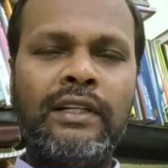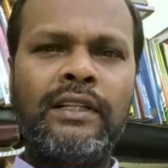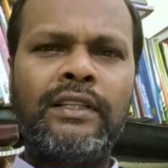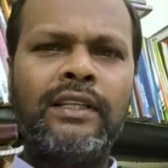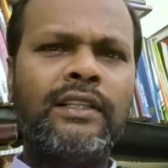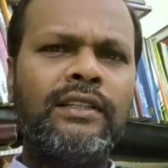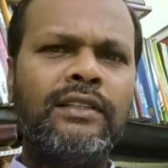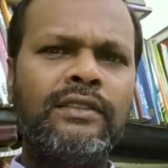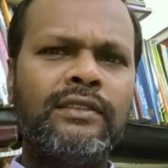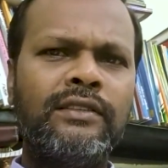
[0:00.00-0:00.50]

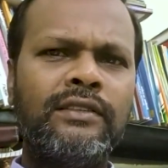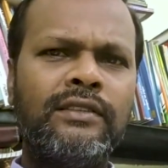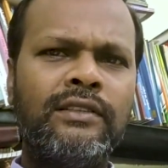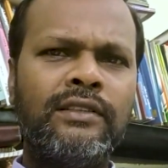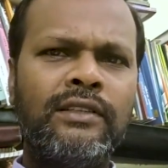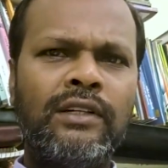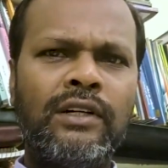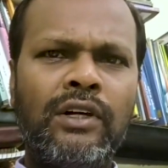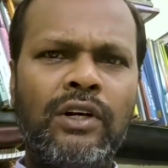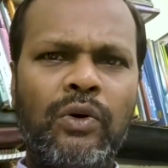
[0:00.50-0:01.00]
இருந்தது
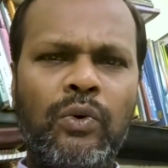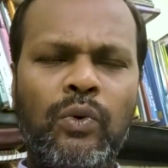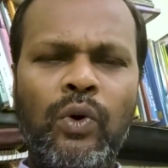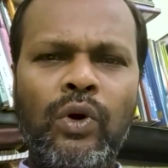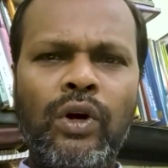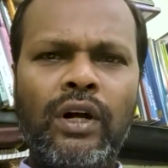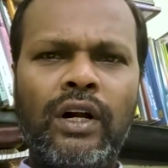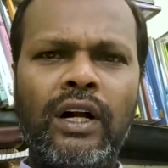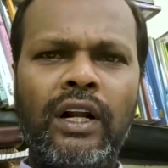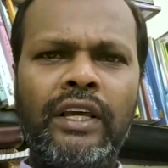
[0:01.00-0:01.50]

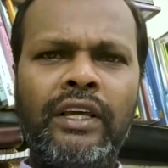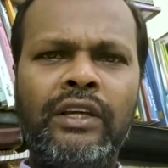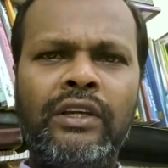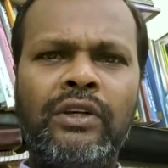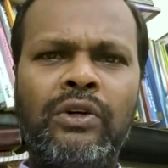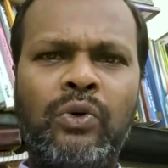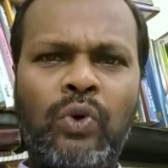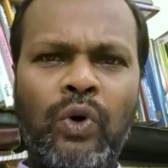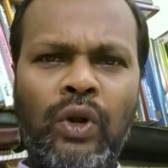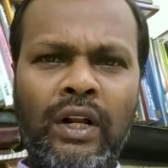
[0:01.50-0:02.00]
உங்களை
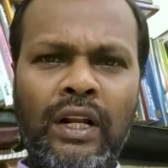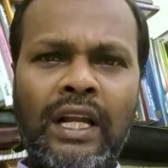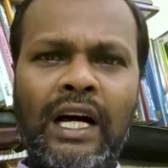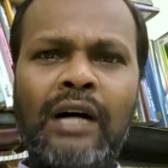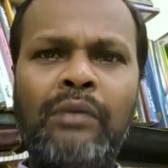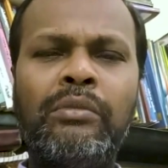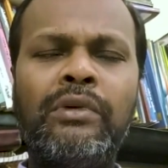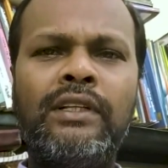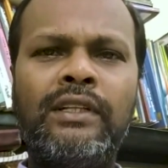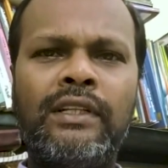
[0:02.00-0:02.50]

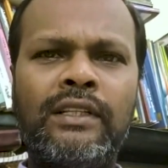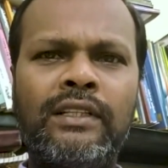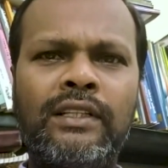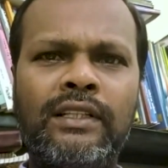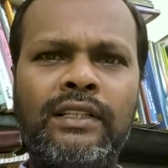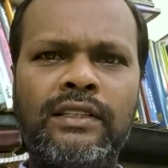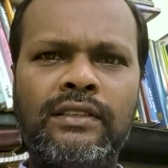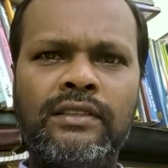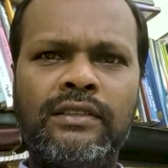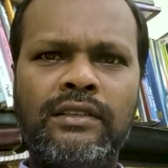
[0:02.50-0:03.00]
கொல்லாமல்
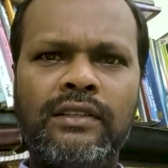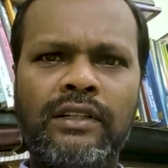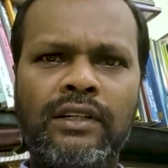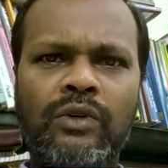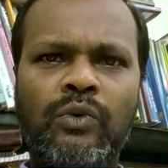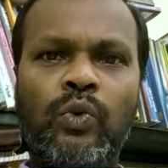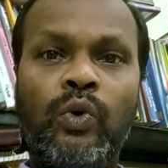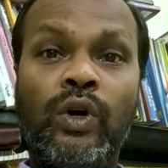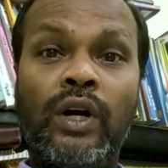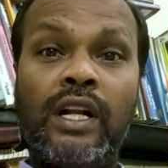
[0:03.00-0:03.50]
இருந்தது
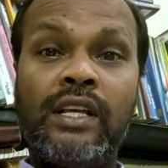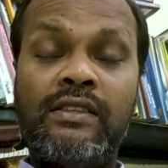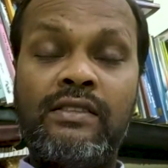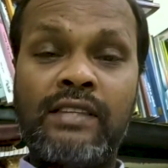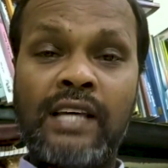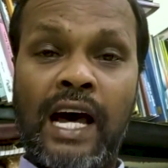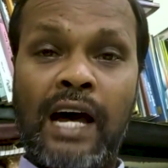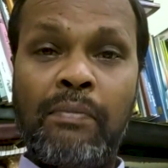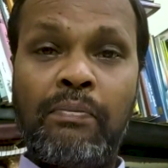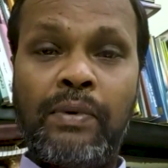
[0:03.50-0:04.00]
உங்களை
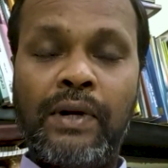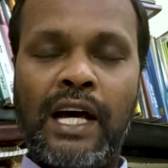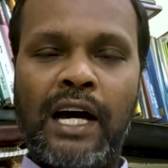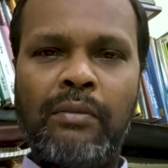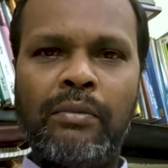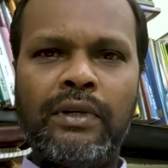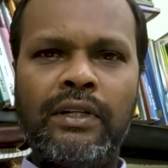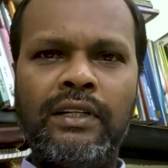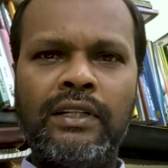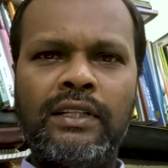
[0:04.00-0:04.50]

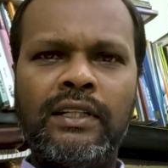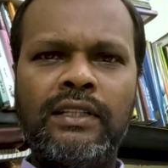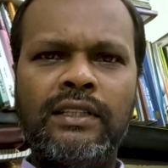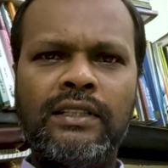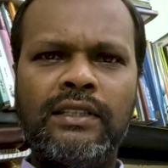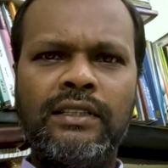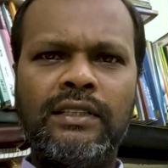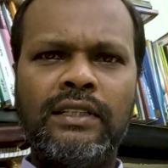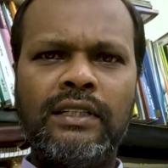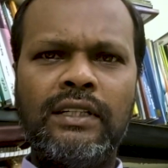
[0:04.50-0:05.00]
சாப்பிடாமல் இருந்தது
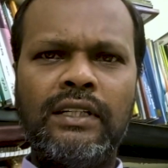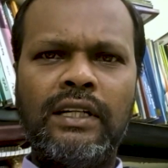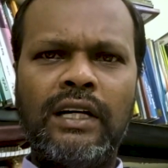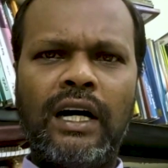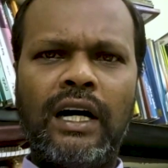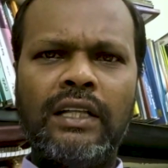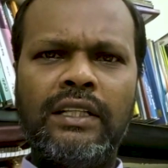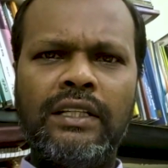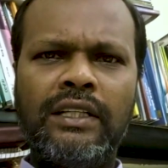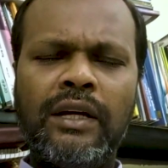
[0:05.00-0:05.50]

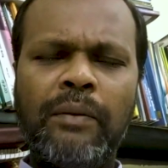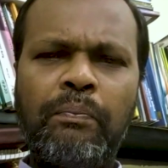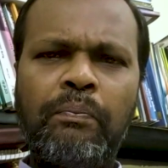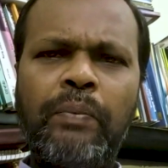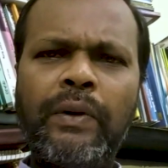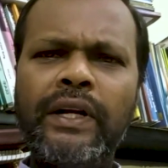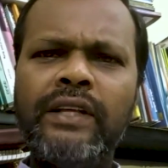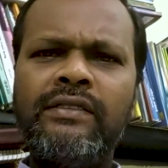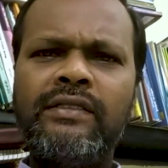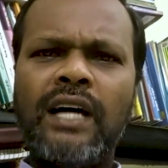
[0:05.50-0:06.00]
அது
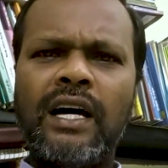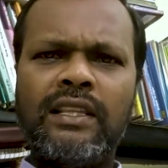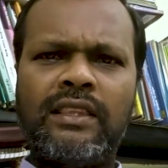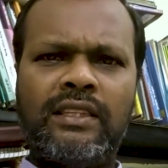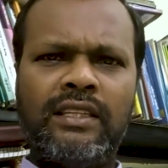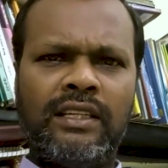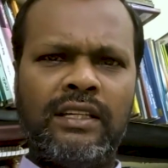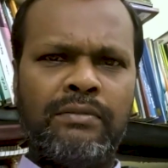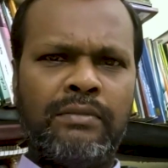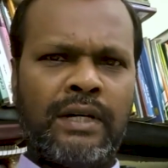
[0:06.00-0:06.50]
எப்படி
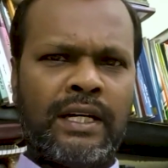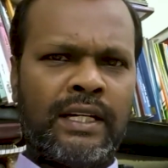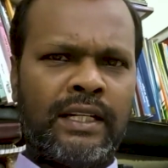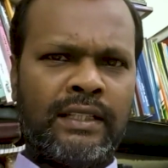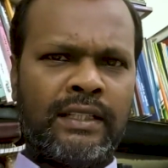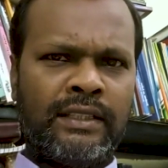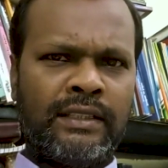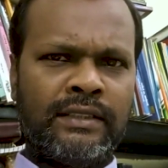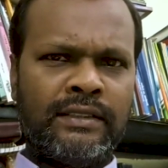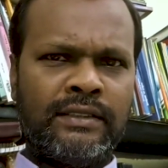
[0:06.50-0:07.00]

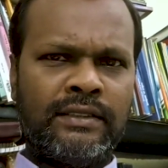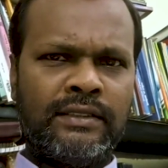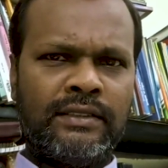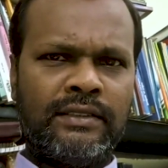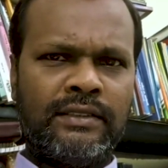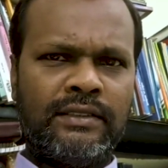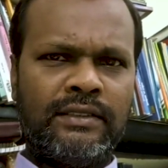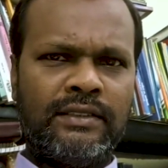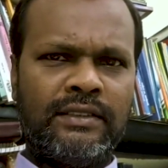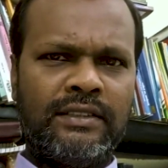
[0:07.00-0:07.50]
சாத்தியமானது
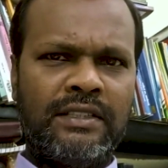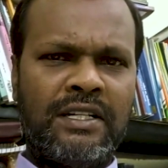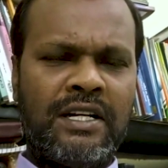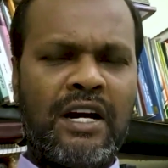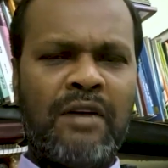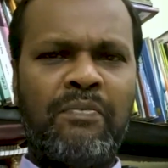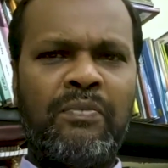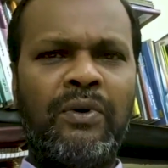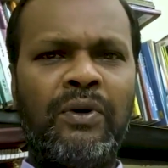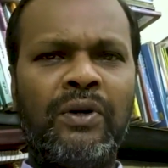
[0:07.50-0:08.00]

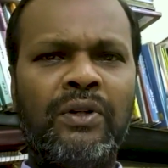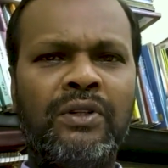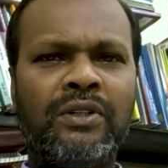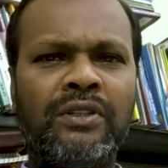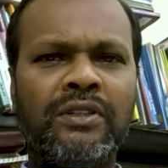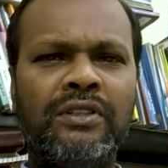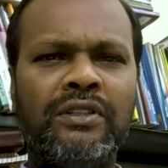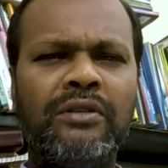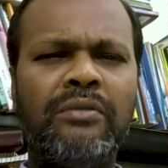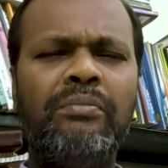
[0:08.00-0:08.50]
அப்பொழுது
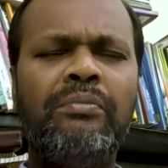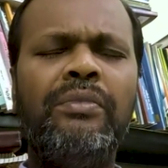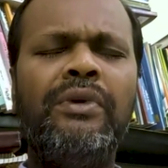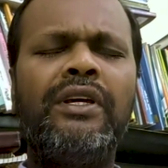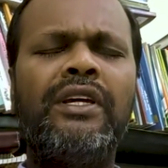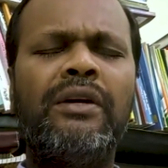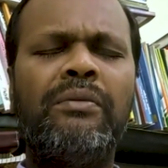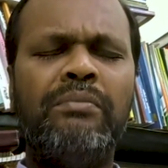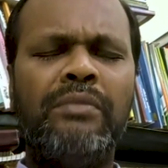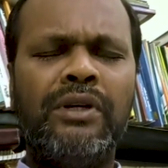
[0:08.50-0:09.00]

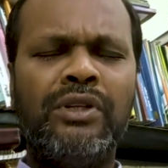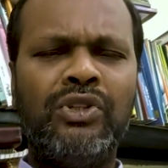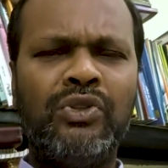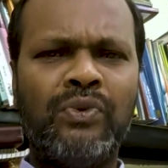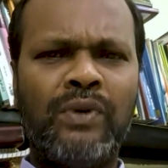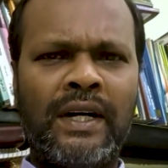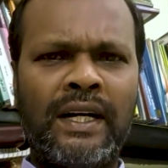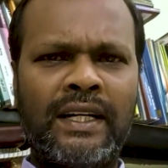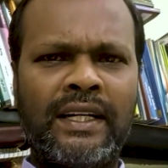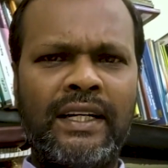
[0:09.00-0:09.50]
மிக
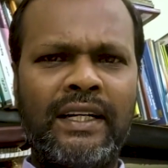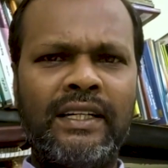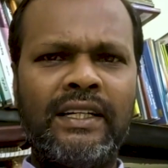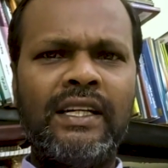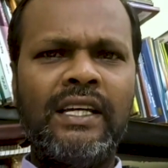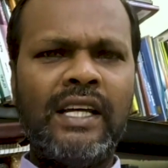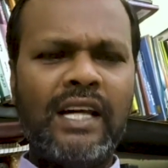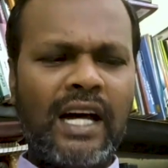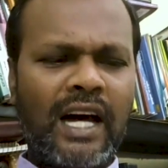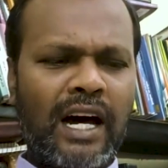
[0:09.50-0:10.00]
மெதுவாக
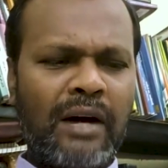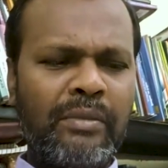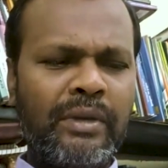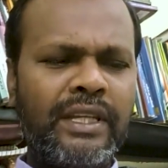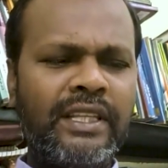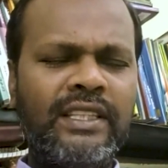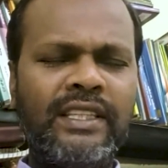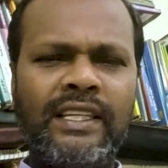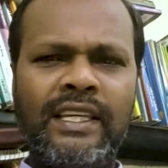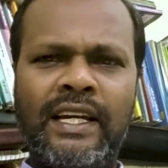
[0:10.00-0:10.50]

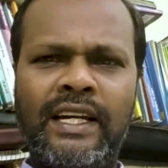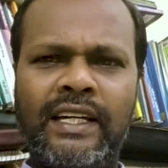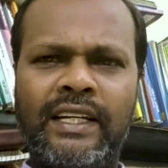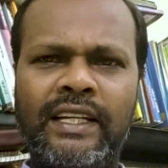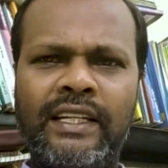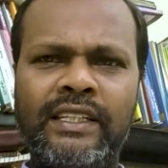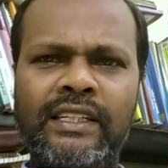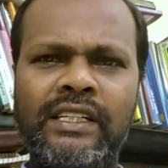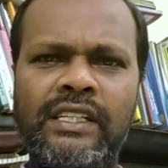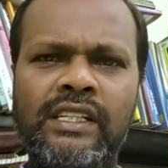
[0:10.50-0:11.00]
அமைதியாக
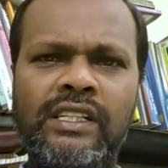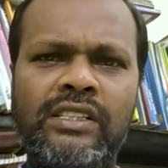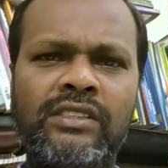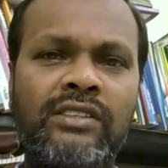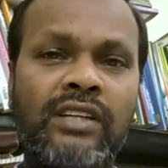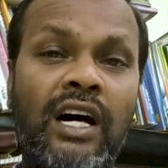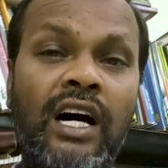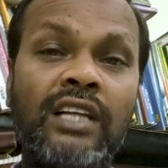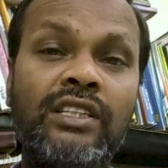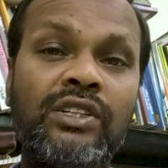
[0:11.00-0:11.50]

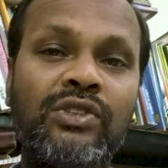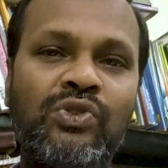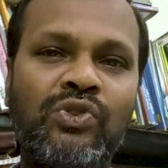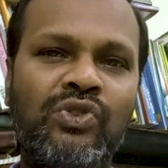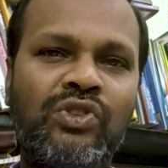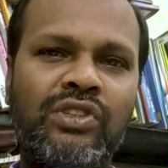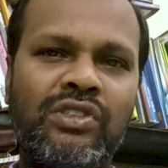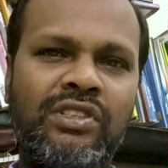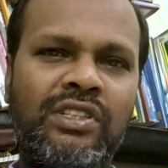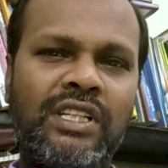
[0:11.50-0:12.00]
சாது
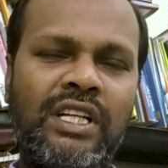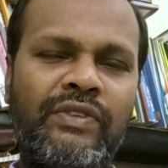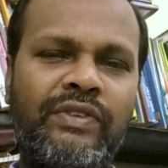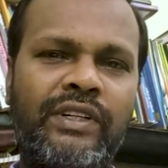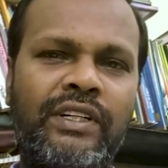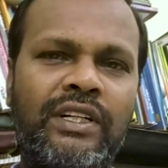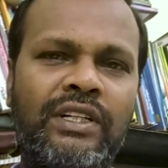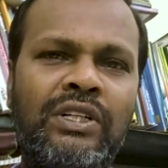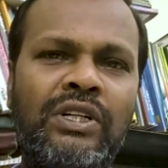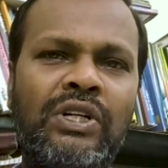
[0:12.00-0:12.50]
சுந்தர் சிங்
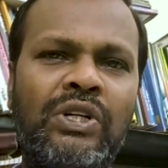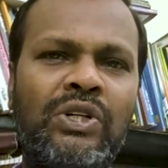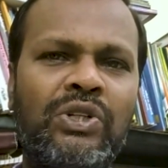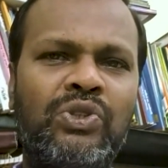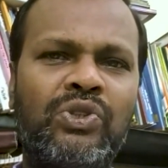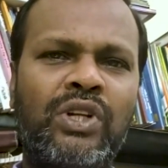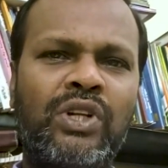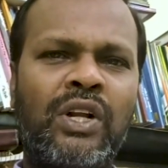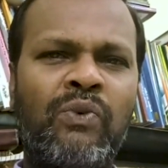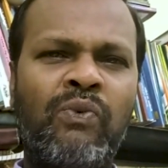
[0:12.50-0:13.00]
அவர்கள்
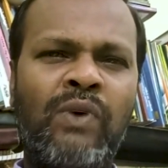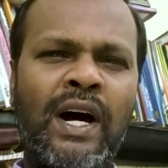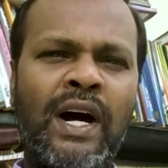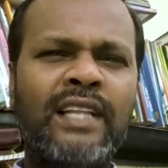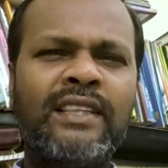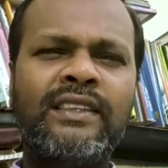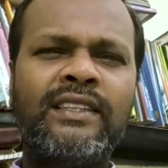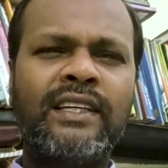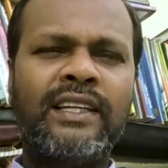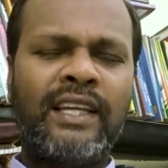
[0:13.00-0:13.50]
சொன்ன
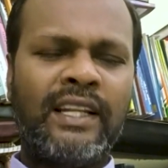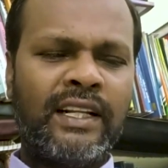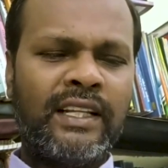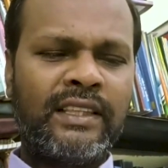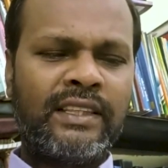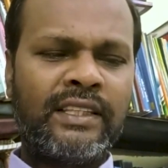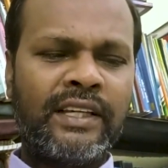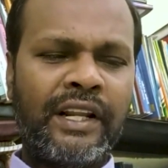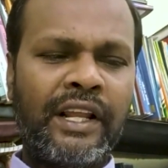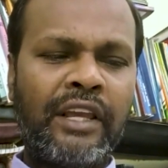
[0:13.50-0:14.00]
வார்த்தை என்ன
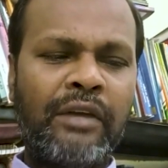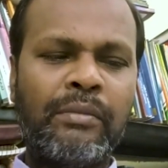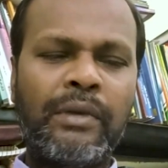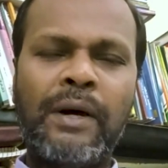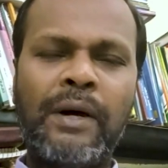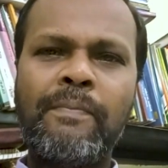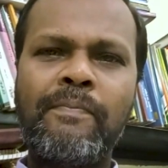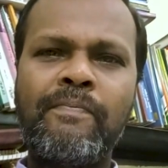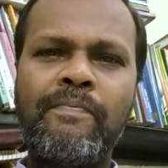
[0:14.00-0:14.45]
தெரியுமா